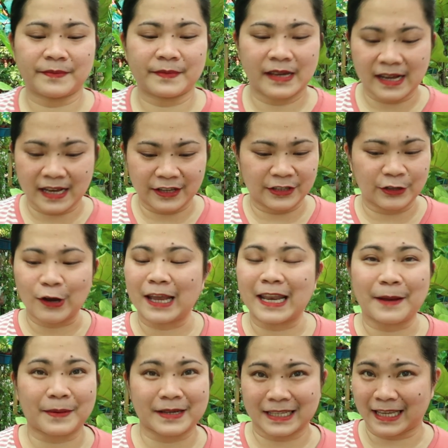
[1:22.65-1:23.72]
Ah, hindi ko
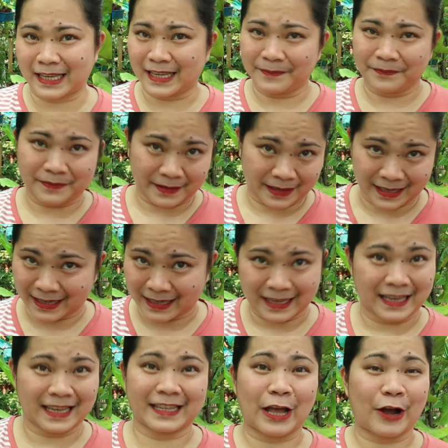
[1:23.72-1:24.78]
alam kasi
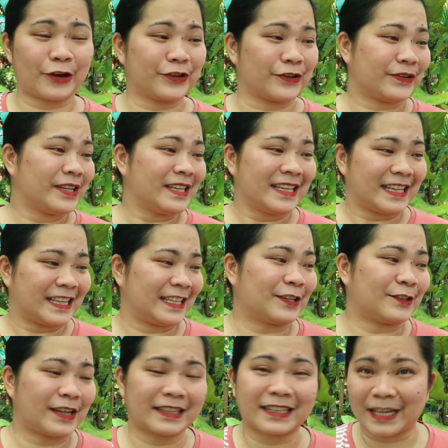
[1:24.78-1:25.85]
hindi ako hindi
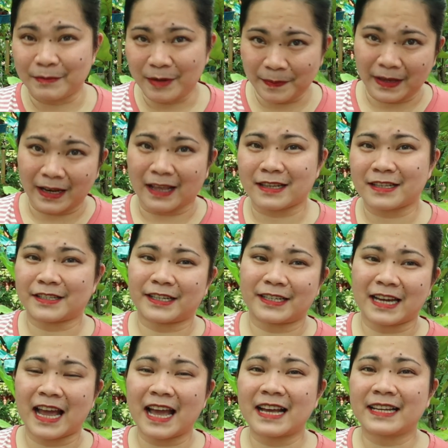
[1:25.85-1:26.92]
ko na try magpa-register
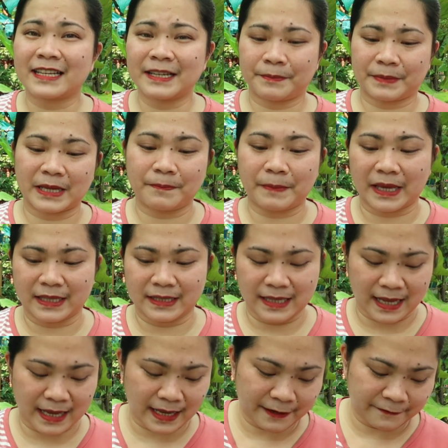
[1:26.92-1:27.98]
ng prepaid
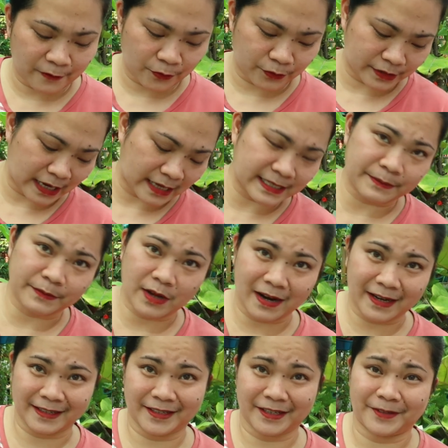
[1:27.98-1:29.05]
na phone na SIM
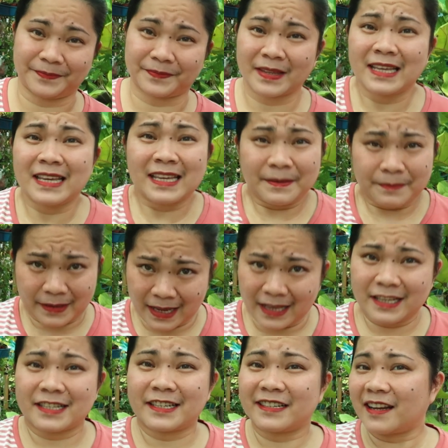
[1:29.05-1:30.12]
card. Yun.
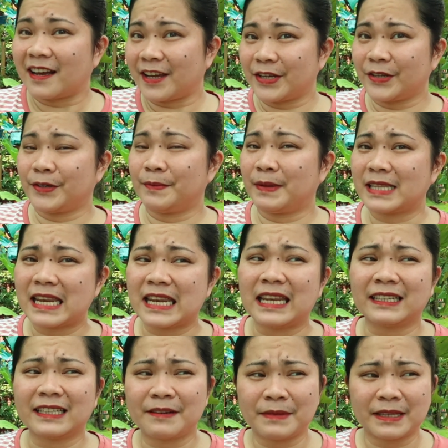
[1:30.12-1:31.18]
Pa-register na kayo. Madali
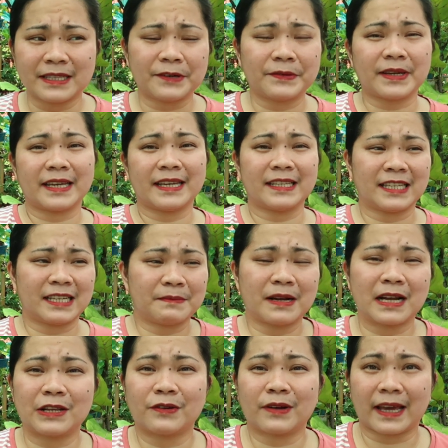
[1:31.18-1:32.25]
lang naman daw eh. Hindi
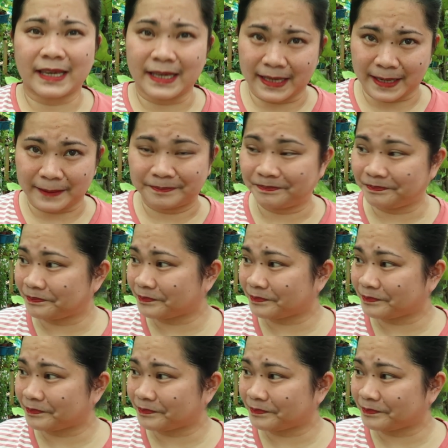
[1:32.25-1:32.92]
naman ganoon kahirap.